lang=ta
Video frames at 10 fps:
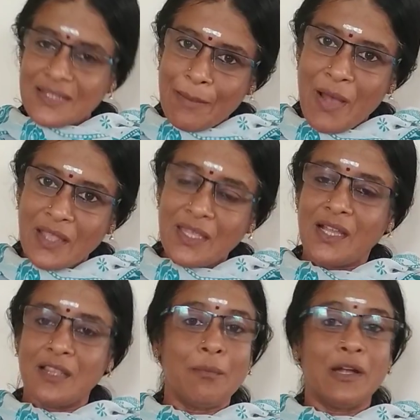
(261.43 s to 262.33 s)

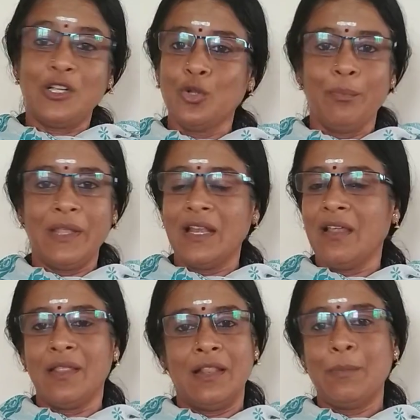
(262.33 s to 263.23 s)
சம்பாதிக்கிறது மட்டும்
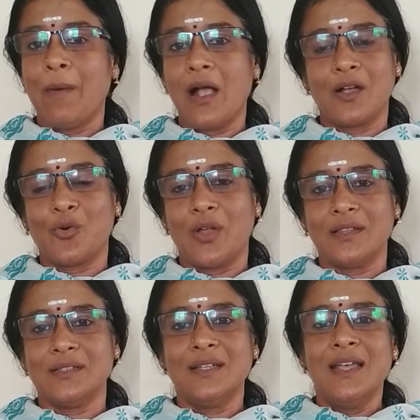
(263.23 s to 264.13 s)
பின்னாடி இருந்து
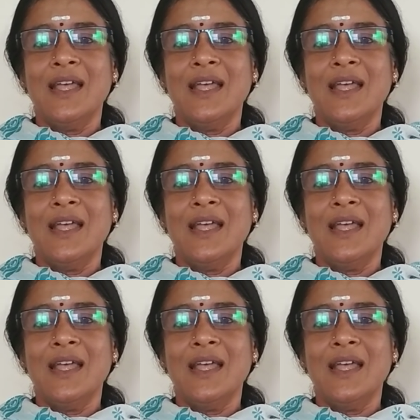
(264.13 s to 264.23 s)
பார்க்கக்கூடாது